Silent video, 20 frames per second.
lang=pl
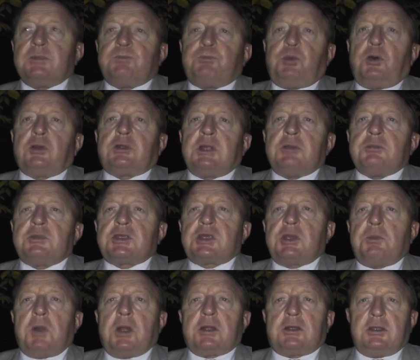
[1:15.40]
Potem
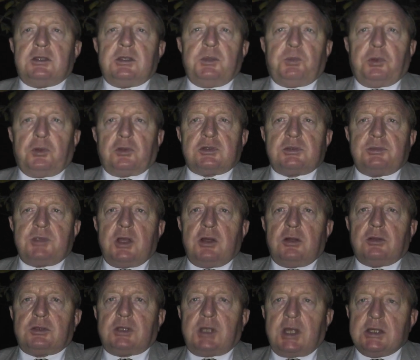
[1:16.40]
trzeba te
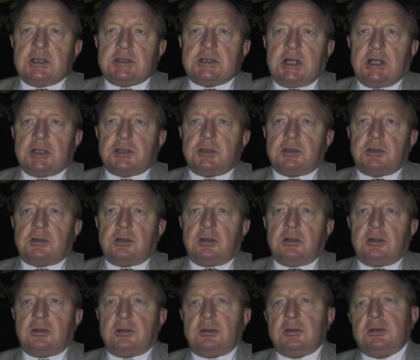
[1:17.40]
nieporozumienia odkręcać i
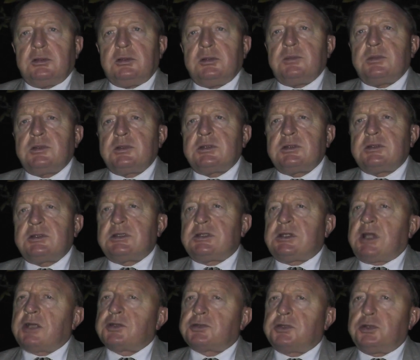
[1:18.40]
to
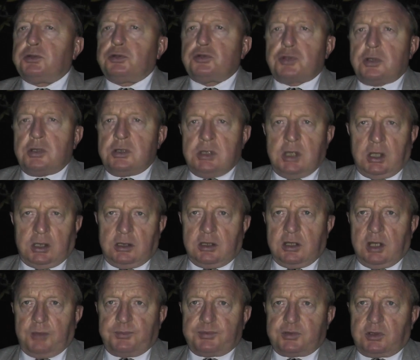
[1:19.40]
strasznie dużo
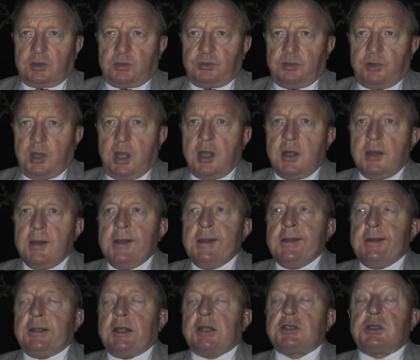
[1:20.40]
energii absorbuje.
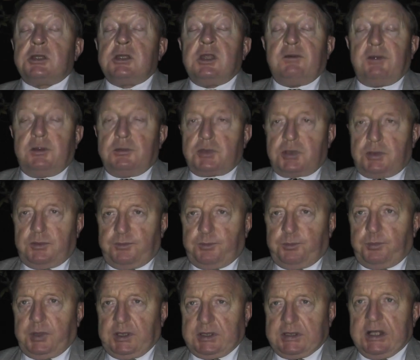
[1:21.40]
Także nie wiem, czy
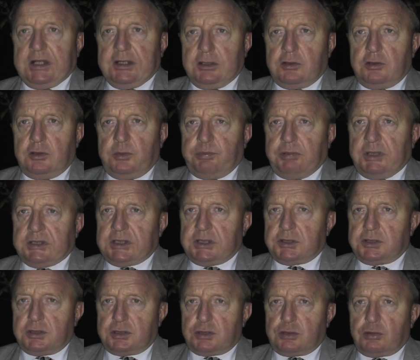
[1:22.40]
Persaldo
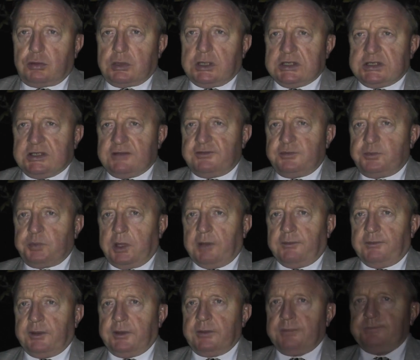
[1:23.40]
opłaca się skórka za
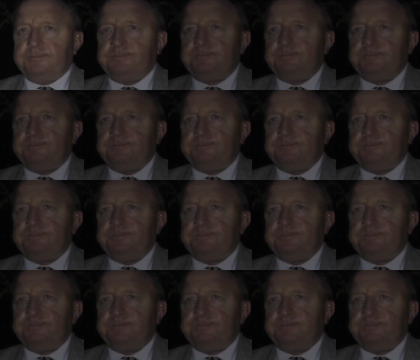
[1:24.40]
wyprawę.